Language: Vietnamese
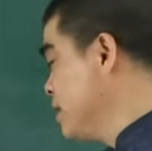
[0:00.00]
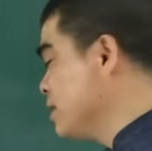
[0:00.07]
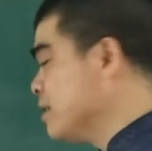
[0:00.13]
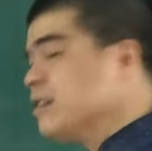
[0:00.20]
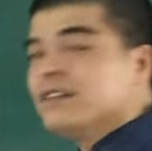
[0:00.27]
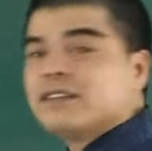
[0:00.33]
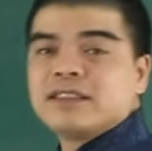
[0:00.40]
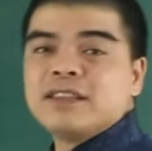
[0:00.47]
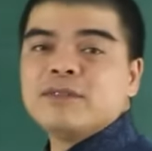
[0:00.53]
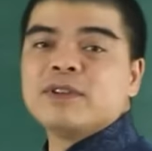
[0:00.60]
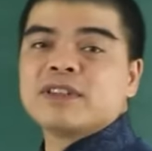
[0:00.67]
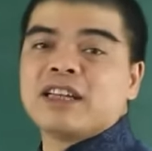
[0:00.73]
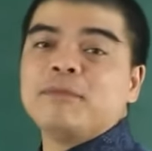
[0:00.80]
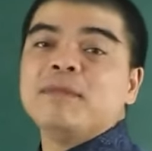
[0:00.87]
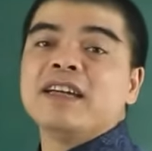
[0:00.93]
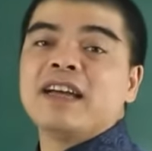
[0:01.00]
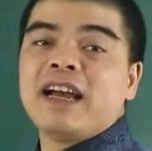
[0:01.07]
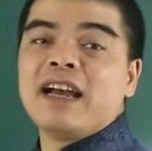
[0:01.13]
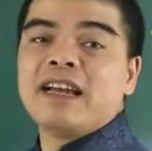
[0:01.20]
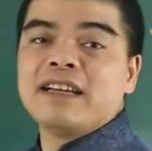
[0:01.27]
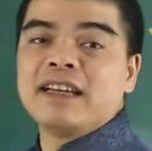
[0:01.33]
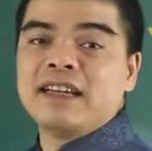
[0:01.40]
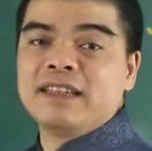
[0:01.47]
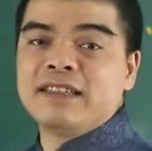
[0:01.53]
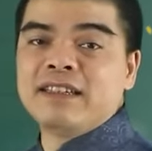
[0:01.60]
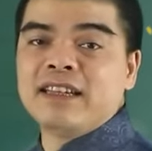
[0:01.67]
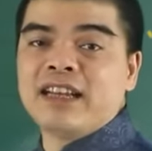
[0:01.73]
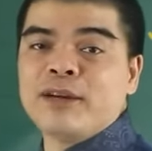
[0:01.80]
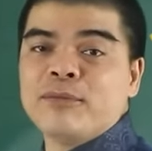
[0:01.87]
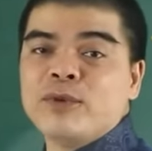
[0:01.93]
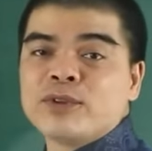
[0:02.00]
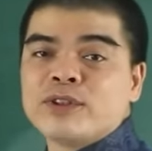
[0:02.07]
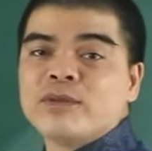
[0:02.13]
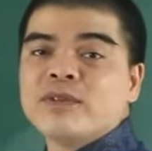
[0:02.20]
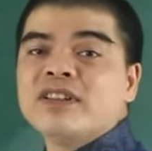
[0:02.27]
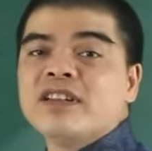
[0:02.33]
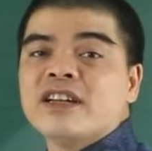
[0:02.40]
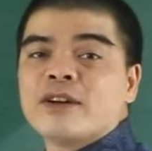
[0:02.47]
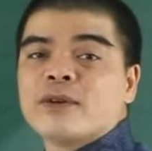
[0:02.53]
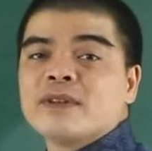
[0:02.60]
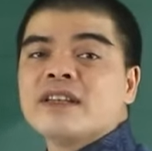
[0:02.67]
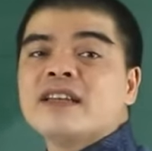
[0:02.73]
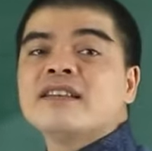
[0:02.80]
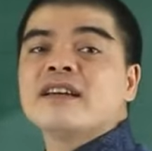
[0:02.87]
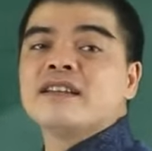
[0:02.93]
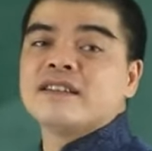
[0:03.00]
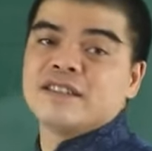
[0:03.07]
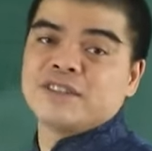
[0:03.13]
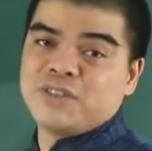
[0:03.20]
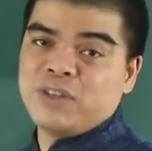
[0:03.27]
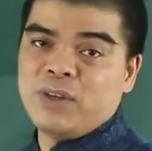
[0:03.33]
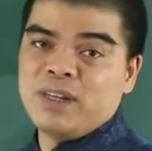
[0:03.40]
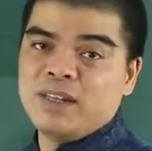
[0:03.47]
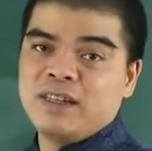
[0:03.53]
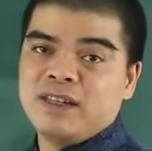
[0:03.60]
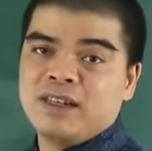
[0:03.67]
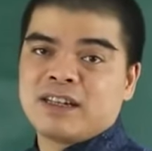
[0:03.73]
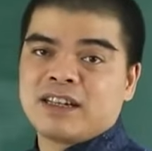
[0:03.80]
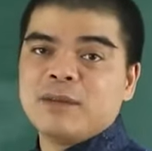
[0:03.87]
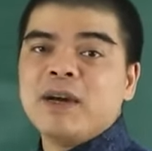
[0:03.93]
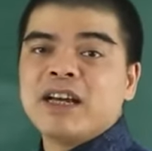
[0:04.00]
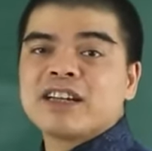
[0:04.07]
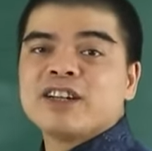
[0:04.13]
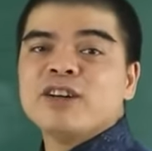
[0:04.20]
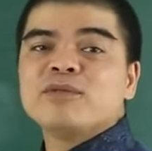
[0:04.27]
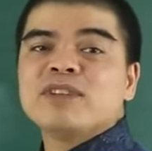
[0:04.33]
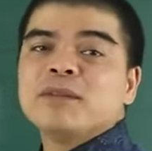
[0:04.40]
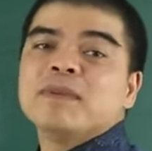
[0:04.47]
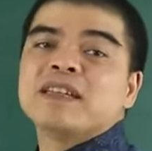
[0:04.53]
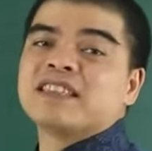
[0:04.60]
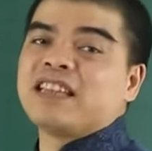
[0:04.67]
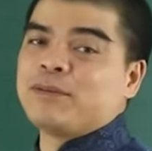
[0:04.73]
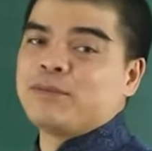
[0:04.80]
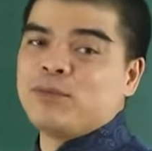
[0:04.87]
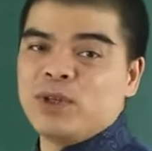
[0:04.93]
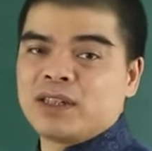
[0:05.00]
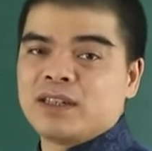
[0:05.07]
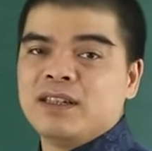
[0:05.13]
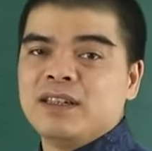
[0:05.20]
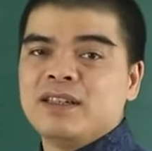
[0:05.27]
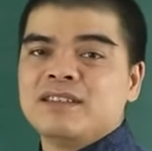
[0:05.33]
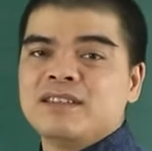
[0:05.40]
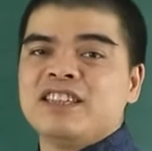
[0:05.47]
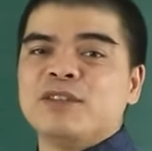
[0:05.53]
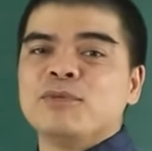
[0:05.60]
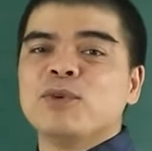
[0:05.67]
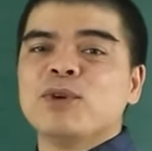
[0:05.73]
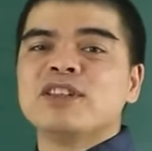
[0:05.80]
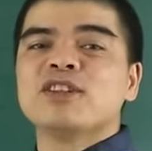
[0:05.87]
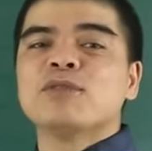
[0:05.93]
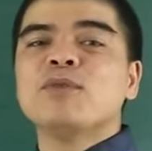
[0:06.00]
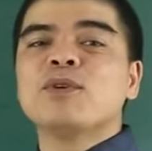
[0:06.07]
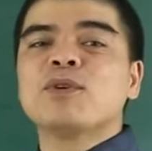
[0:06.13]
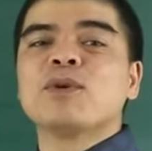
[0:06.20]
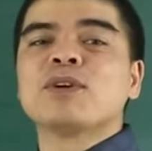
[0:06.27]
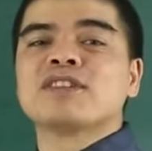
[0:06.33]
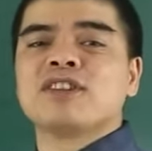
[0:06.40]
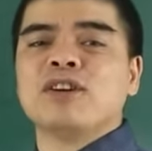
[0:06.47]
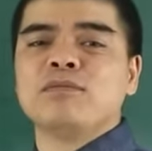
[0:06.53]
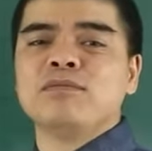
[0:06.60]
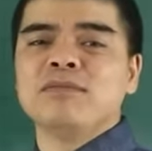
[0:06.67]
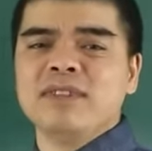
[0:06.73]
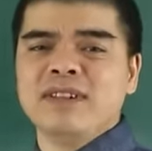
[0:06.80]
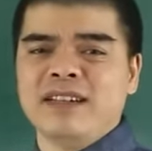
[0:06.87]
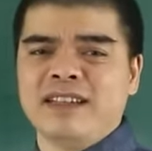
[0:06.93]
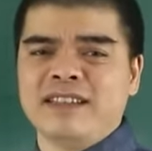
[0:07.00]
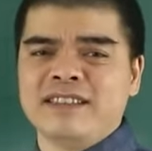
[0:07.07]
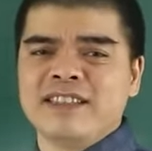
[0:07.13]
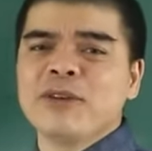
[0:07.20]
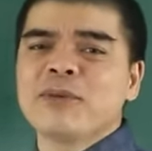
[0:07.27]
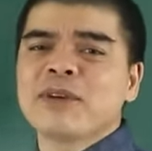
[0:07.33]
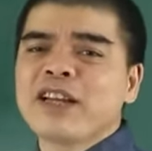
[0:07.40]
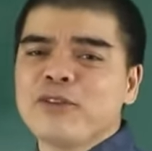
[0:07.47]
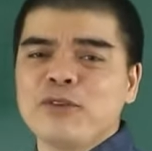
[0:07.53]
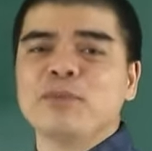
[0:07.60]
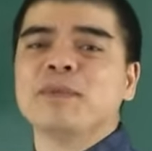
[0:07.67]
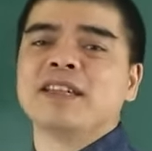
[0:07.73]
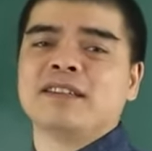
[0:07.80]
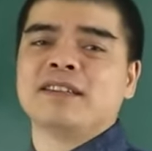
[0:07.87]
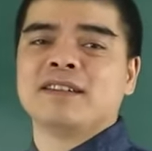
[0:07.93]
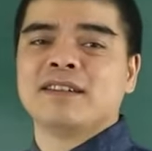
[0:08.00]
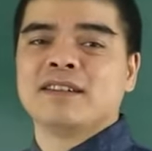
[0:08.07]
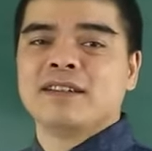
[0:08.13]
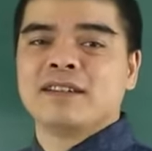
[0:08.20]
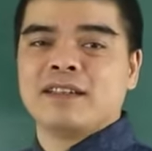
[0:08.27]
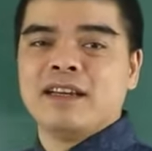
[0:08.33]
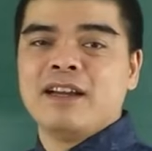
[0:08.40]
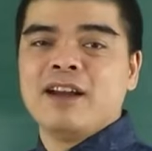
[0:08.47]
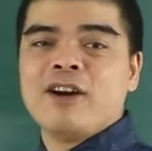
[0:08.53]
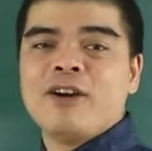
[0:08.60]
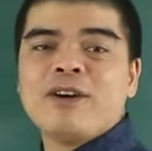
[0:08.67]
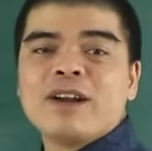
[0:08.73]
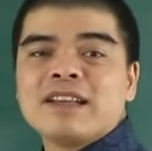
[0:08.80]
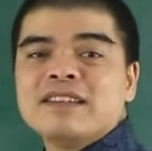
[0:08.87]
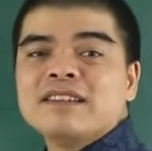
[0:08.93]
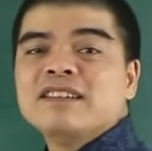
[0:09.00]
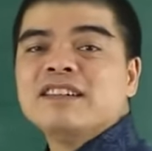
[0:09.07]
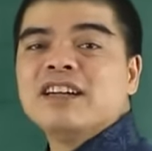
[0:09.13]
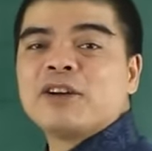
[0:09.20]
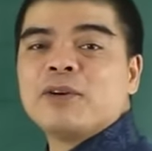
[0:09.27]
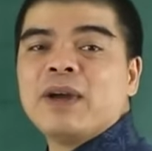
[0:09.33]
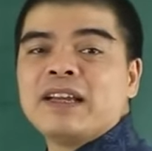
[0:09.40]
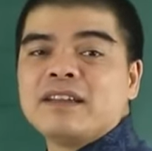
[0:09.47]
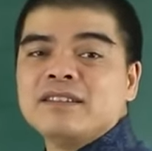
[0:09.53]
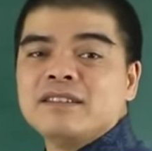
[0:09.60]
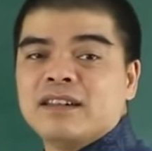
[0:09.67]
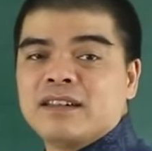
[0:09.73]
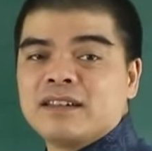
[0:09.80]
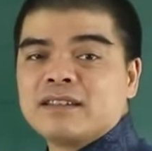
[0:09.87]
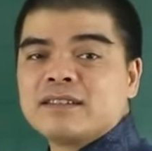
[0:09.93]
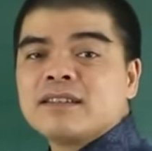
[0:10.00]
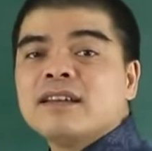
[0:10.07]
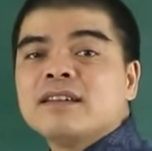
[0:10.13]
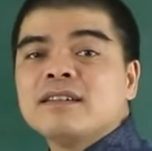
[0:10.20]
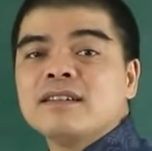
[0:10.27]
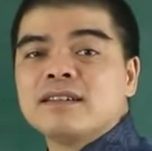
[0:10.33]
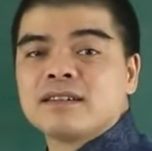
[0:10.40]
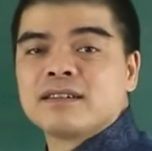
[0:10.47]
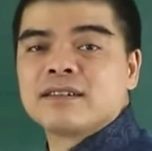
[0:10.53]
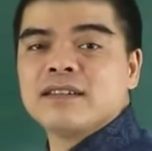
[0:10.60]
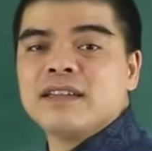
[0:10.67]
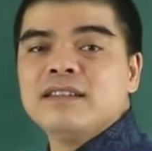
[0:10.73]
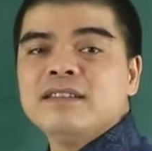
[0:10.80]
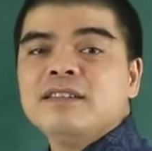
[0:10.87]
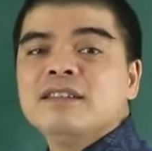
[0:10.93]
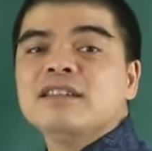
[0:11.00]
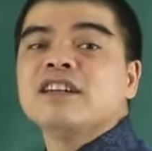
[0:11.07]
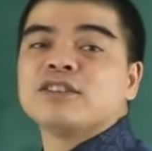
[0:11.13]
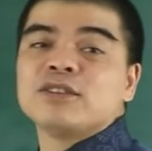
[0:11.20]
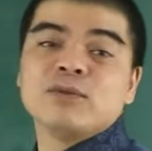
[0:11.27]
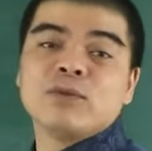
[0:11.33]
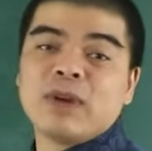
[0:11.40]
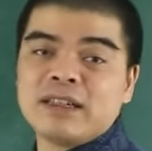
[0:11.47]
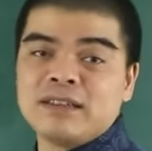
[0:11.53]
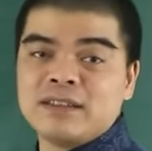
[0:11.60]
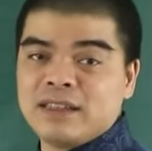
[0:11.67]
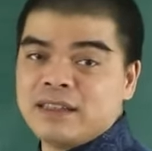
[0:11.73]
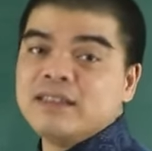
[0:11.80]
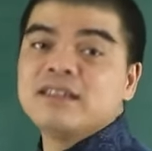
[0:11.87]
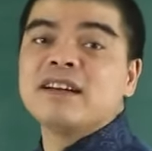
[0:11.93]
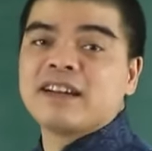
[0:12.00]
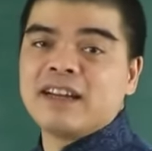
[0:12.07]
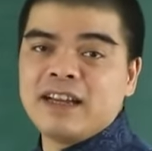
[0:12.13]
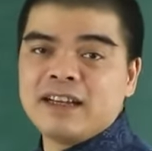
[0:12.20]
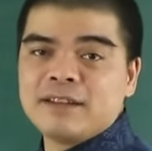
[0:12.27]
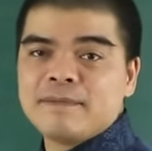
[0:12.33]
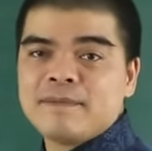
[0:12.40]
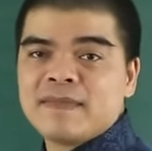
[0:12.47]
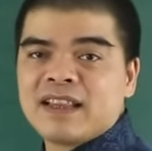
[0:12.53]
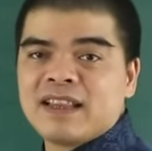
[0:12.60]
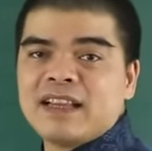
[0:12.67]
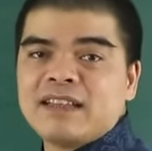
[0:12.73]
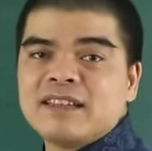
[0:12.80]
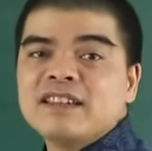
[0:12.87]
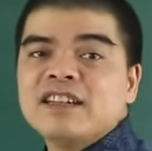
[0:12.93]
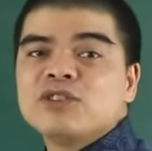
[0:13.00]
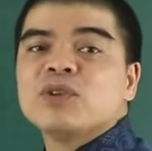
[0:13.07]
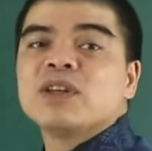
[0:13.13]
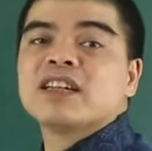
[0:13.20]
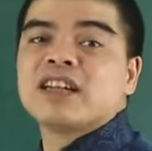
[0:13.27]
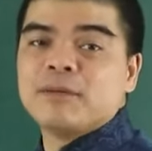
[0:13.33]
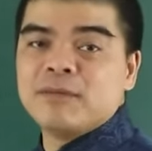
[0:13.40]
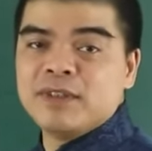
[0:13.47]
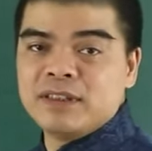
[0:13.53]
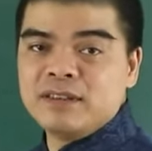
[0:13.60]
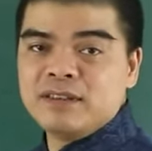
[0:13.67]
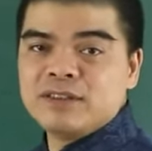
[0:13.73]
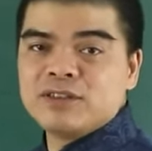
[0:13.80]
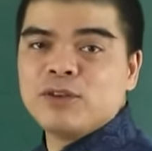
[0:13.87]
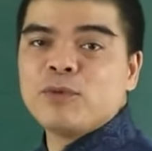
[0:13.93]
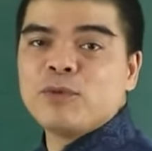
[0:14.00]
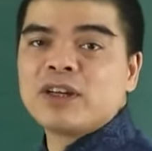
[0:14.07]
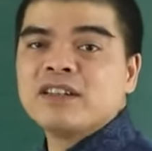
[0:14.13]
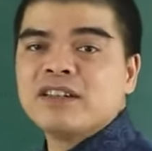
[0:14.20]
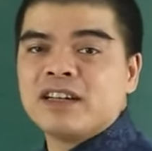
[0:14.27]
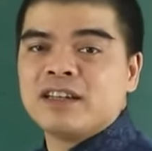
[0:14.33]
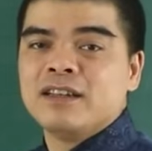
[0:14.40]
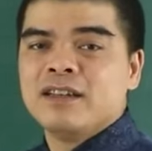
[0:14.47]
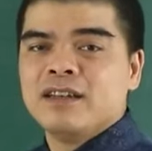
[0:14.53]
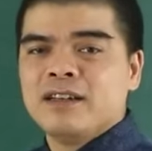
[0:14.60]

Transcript: những người sinh vào tháng 12 này thì là một trong những người có tinh thần tự do các bạn không thích bị ràng buộc chỉ muốn sống một cuộc sống là theo cách của mình Đấy. họ là những người có ảnh hưởng tích cực đến những người xung quanh đến những người khác là những người truyền cảm hứng cho mọi người